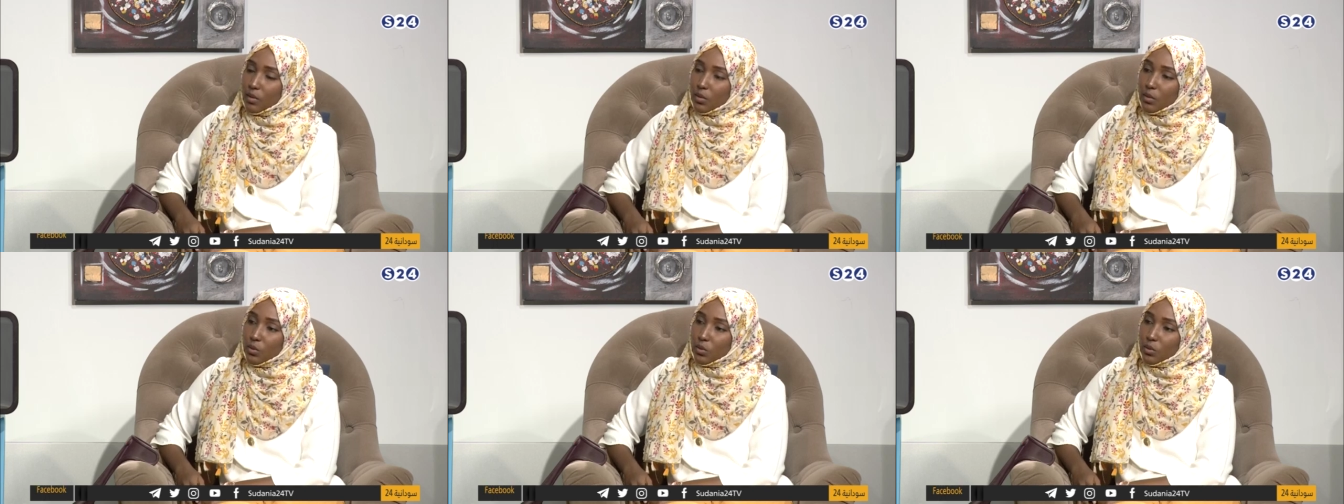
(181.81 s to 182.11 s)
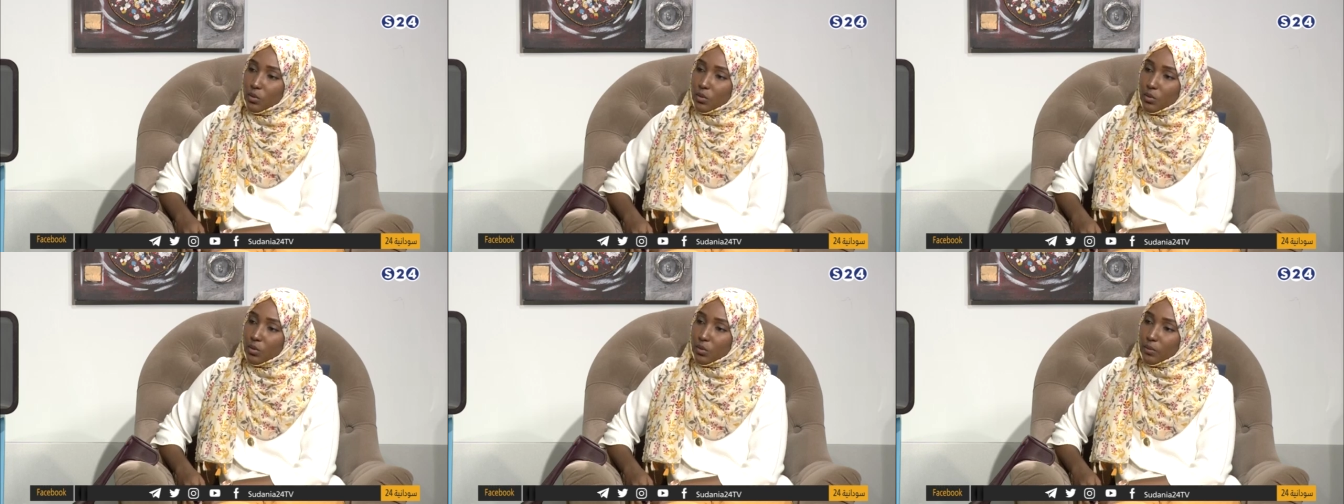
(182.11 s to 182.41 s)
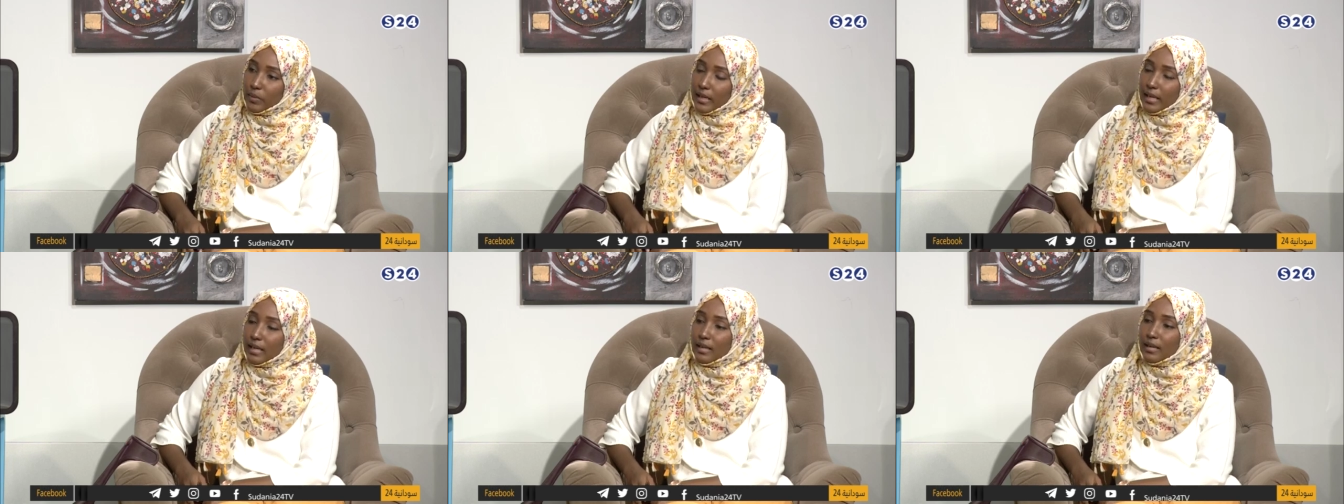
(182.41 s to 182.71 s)

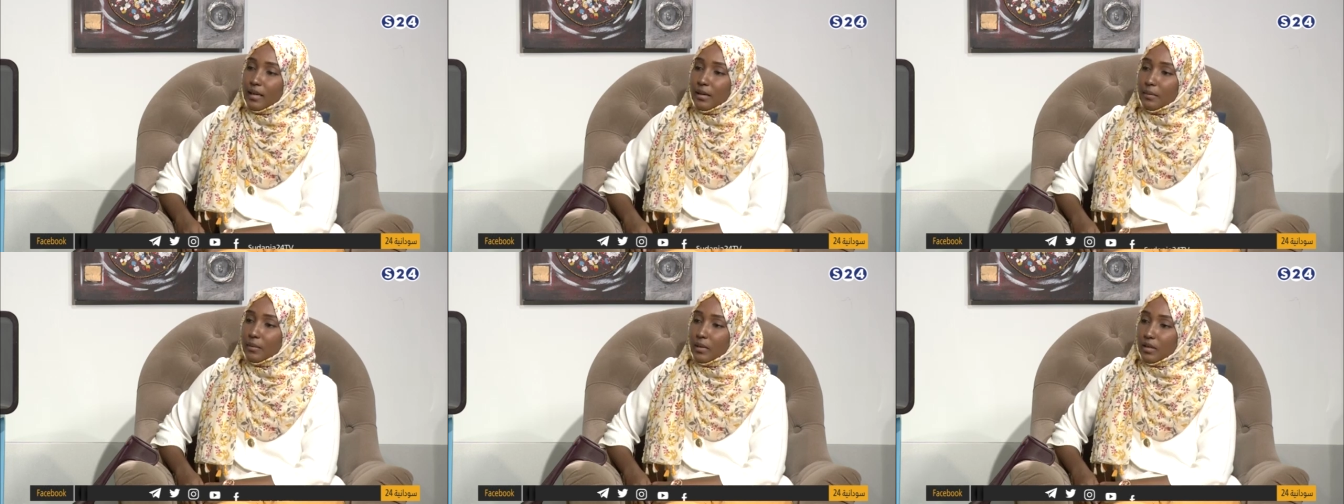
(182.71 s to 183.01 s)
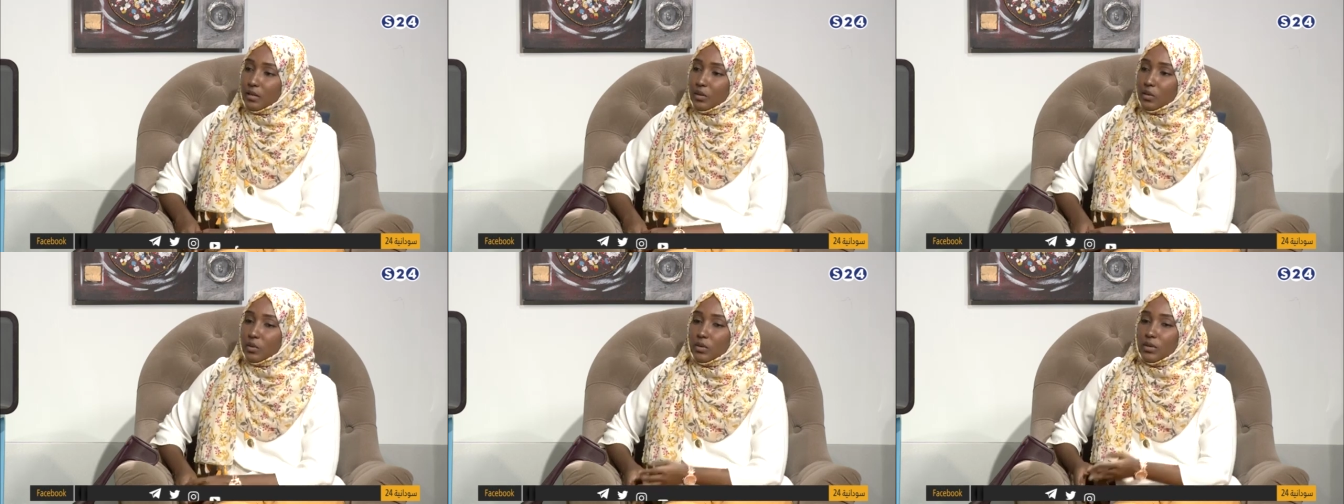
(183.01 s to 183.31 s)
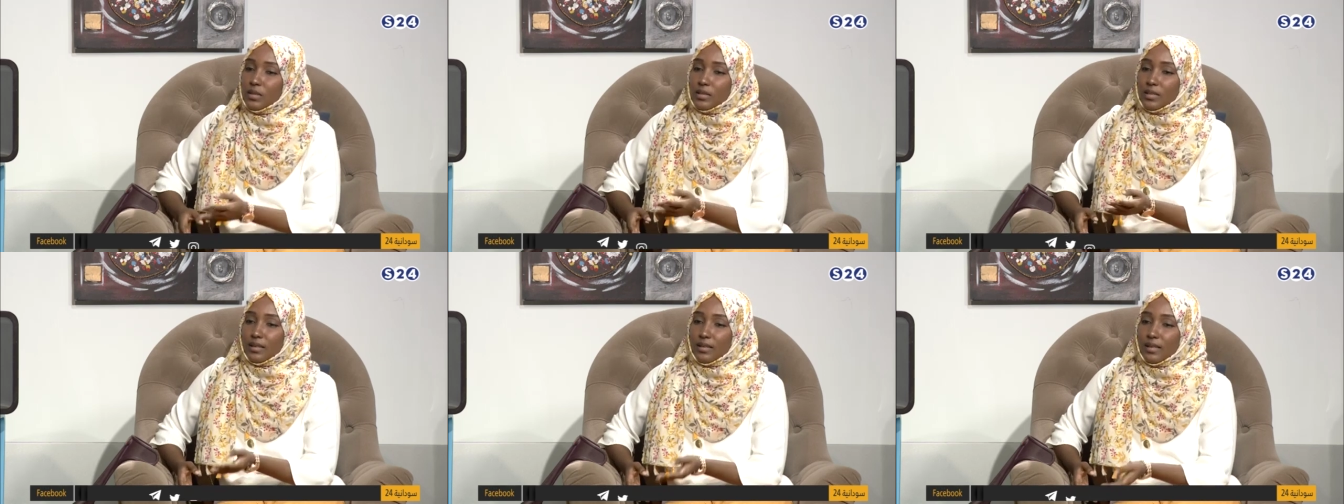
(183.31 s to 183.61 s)
ومليانه امل انه
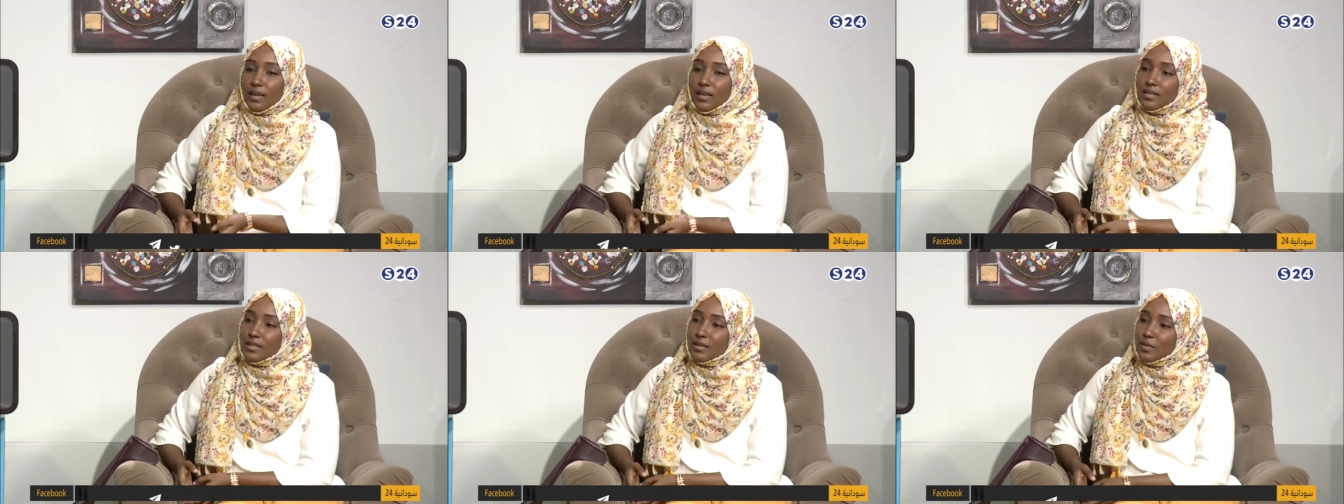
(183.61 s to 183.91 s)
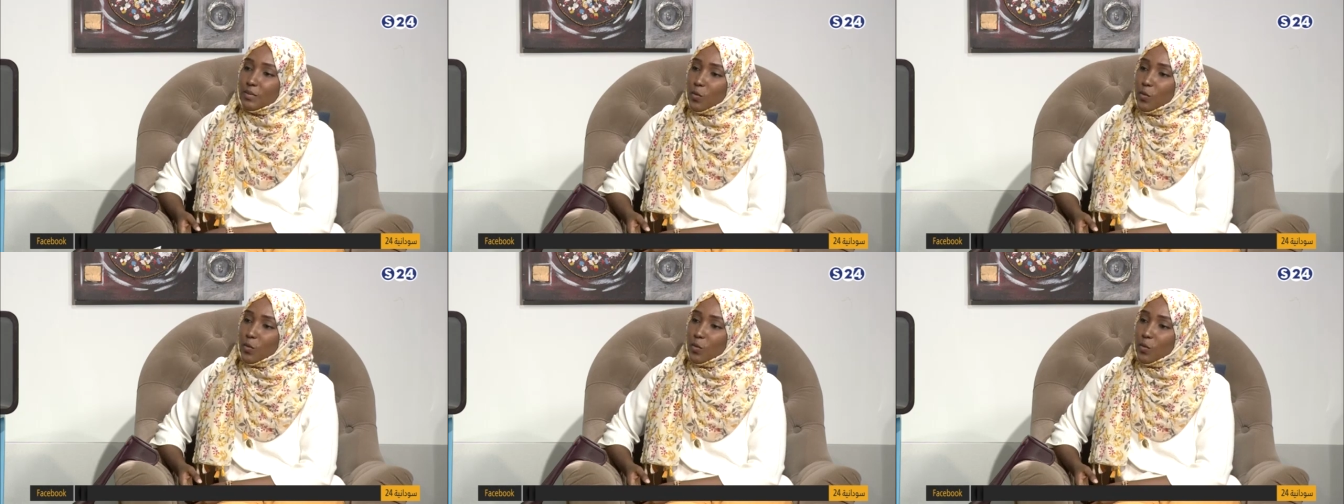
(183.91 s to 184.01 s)
اذا الناس